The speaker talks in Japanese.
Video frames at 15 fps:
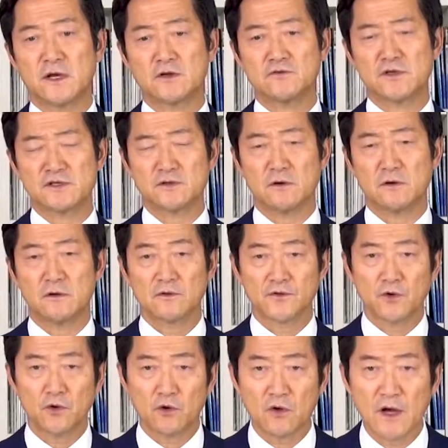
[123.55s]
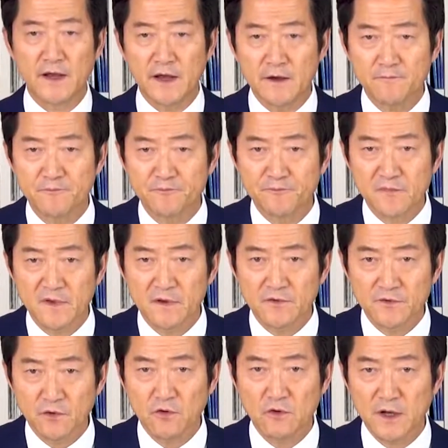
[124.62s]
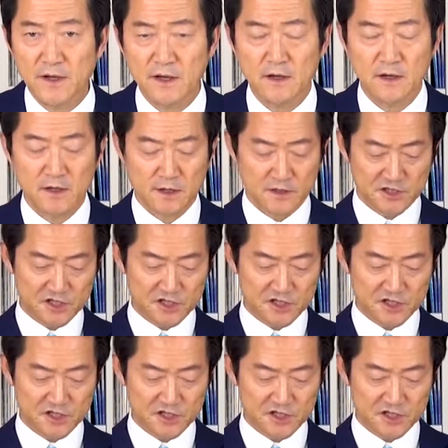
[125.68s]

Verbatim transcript: やるんですよ。ところがね、ところがね、